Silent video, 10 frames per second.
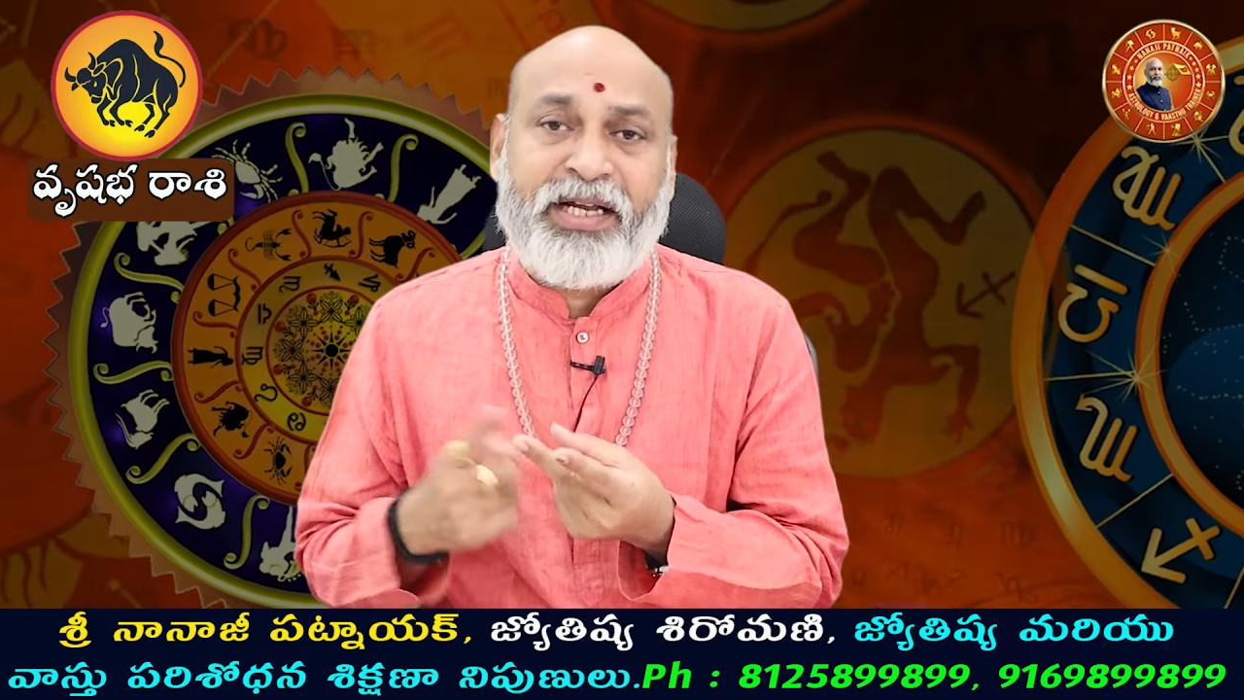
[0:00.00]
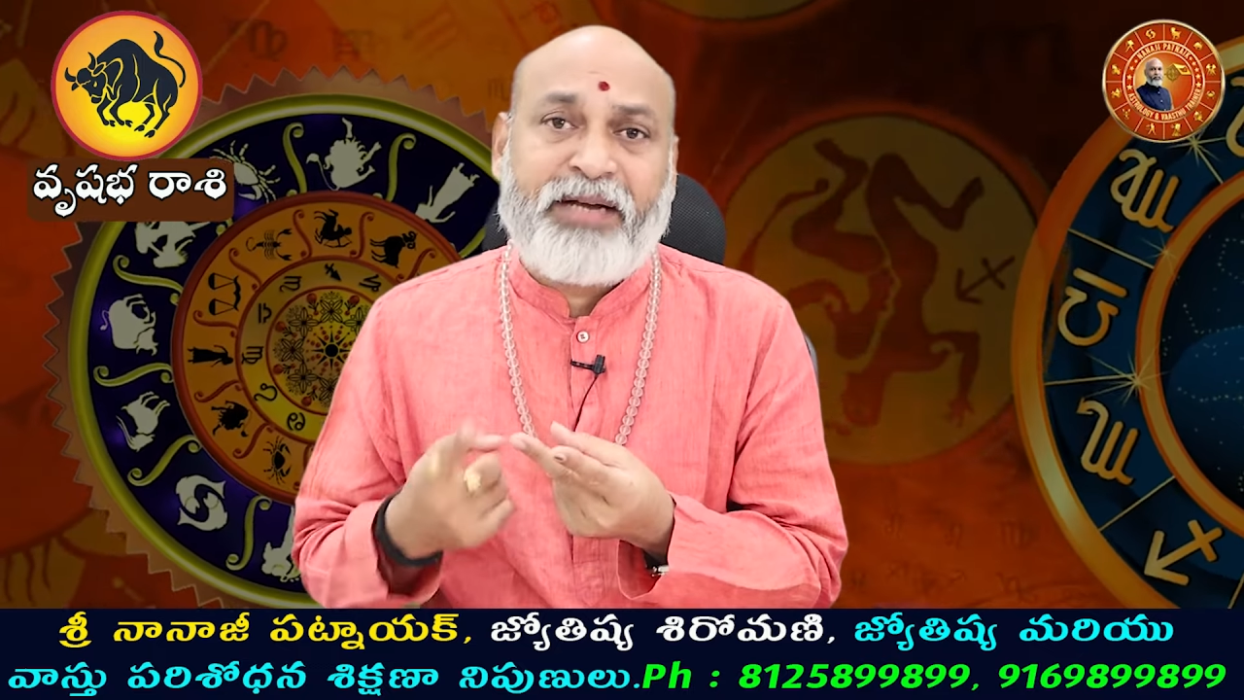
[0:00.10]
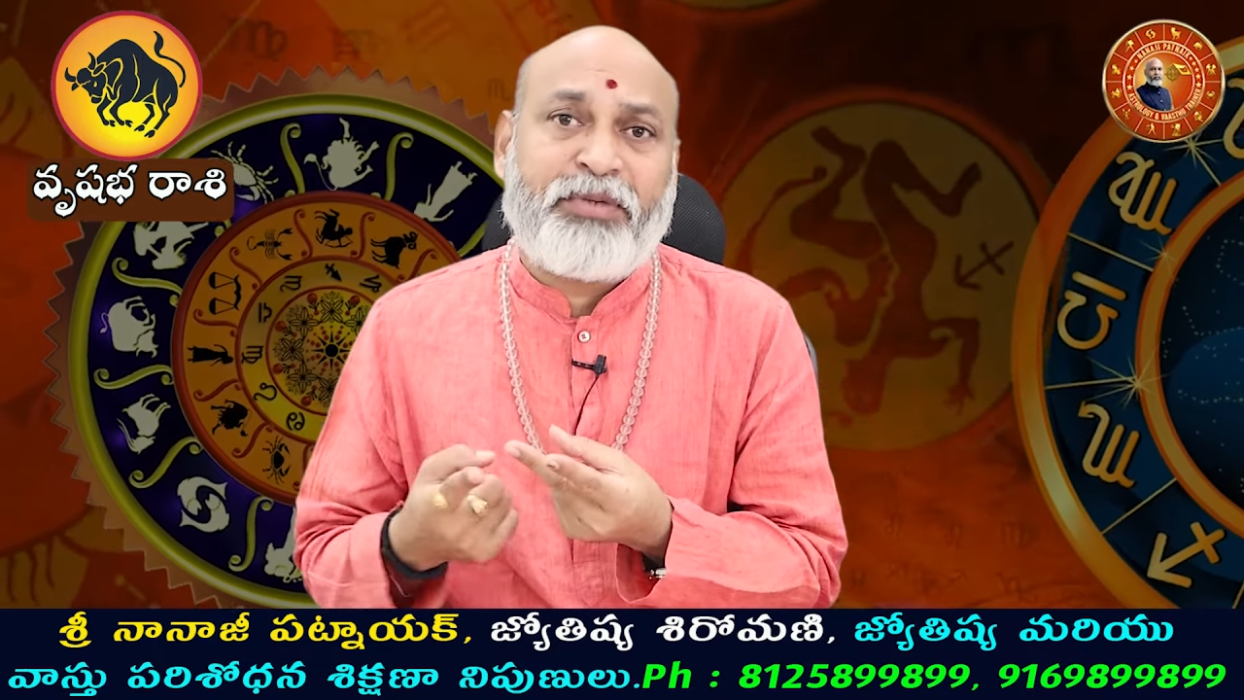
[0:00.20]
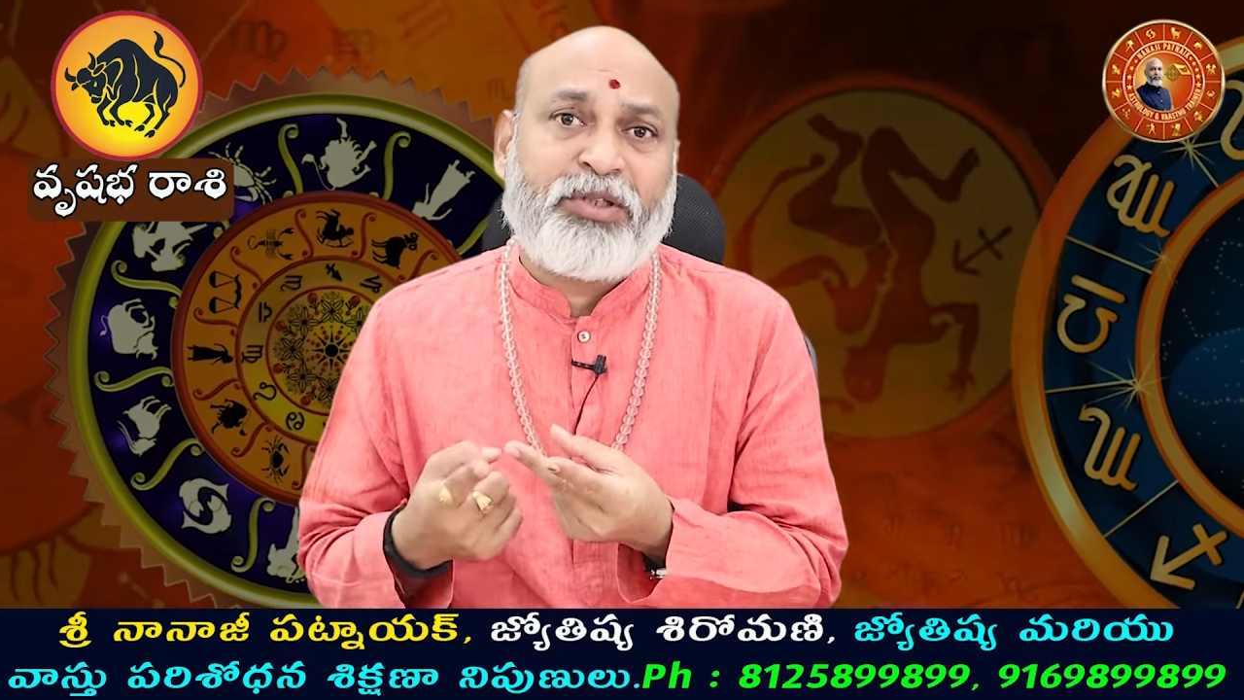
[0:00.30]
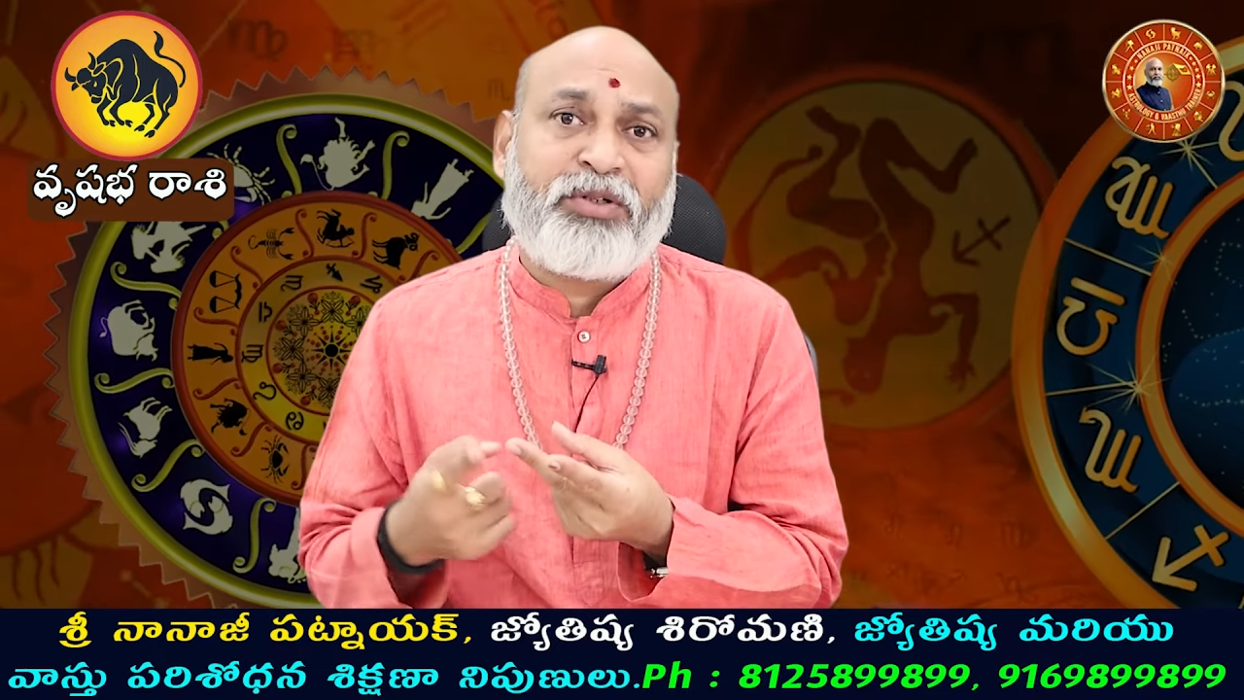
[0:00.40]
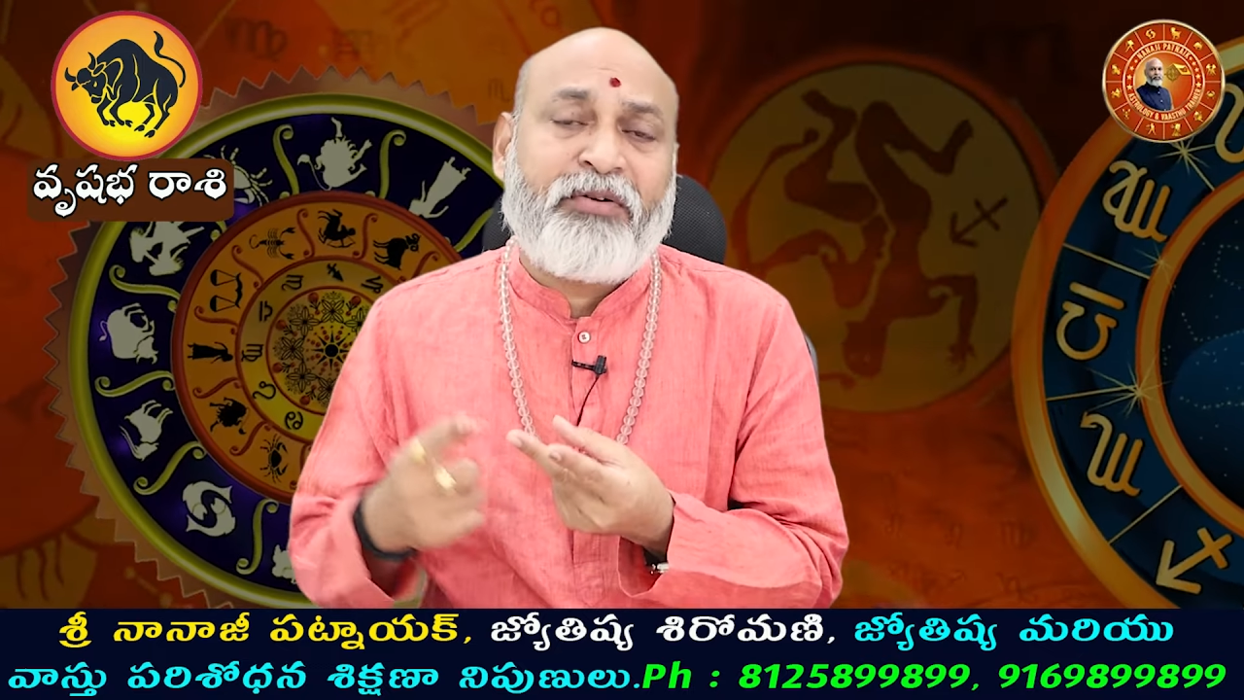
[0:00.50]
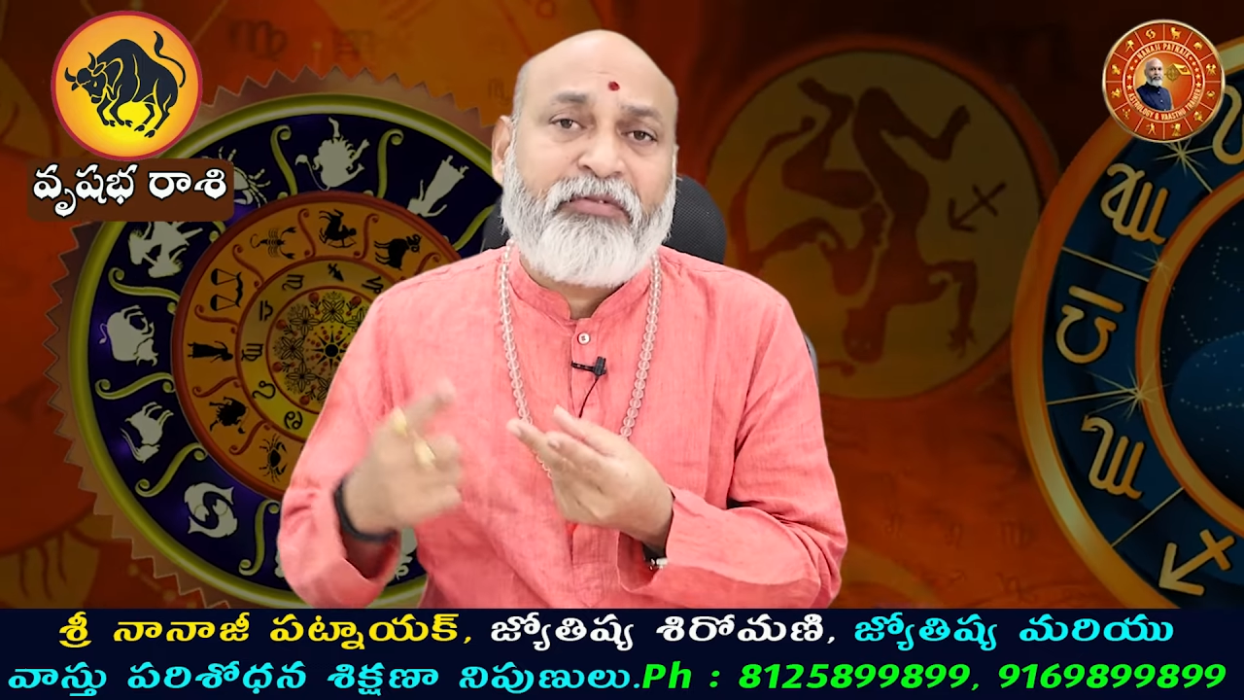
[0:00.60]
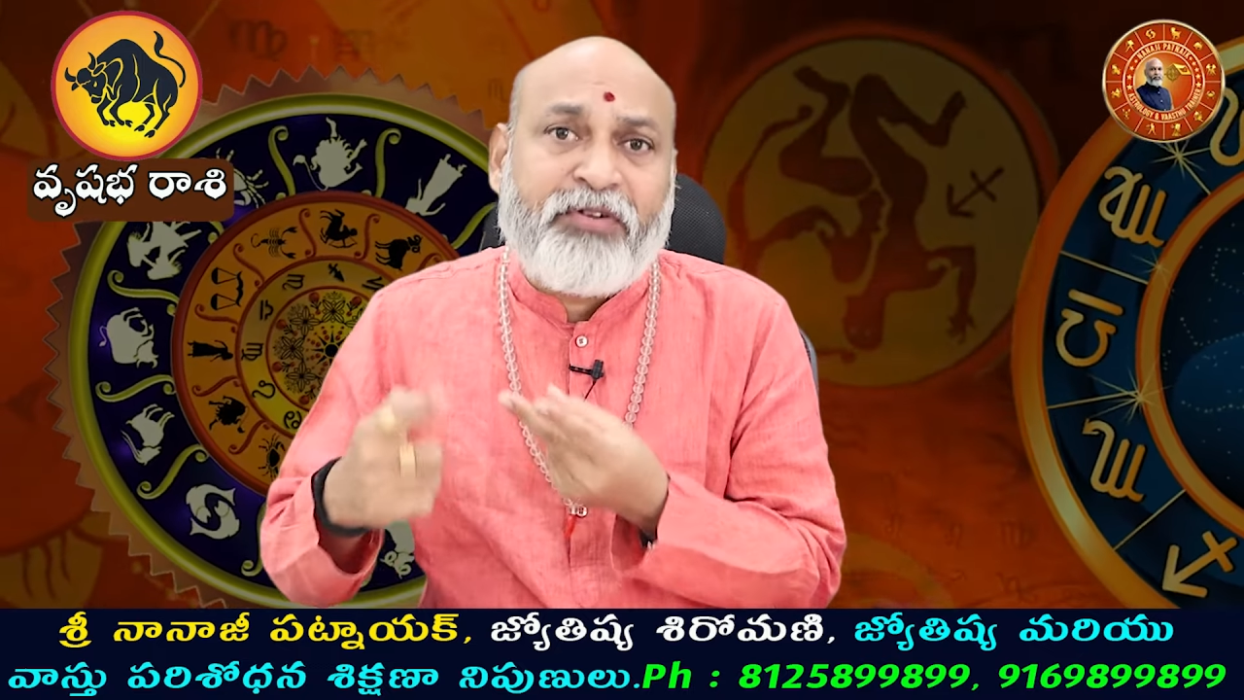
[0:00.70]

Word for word: లేకపోతే ఒక